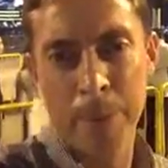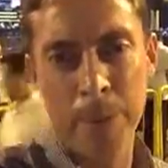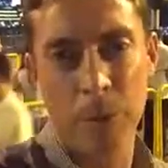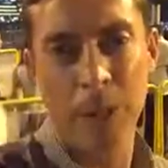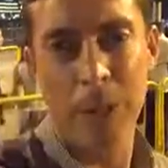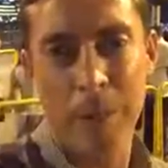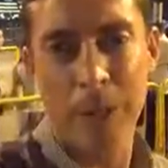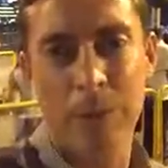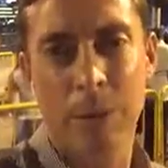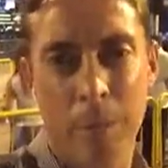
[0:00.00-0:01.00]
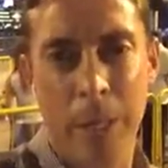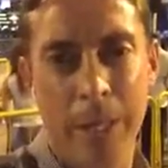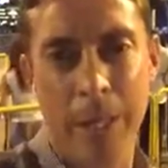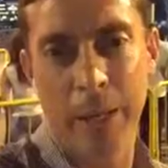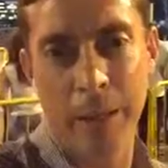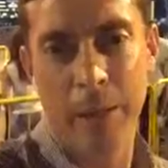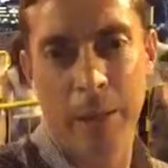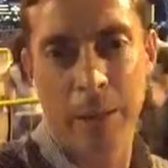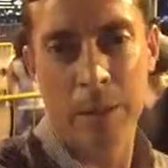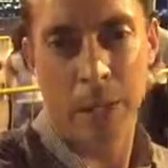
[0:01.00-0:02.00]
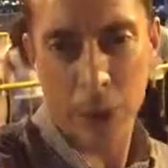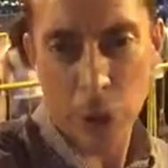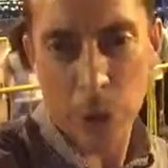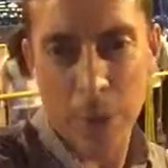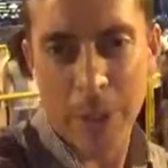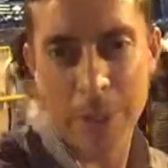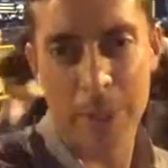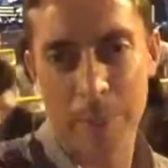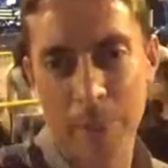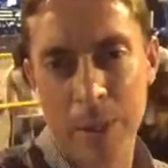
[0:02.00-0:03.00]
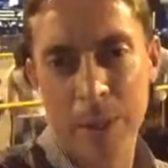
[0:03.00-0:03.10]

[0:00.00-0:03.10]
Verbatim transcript: которые имеют стремление дальше трудиться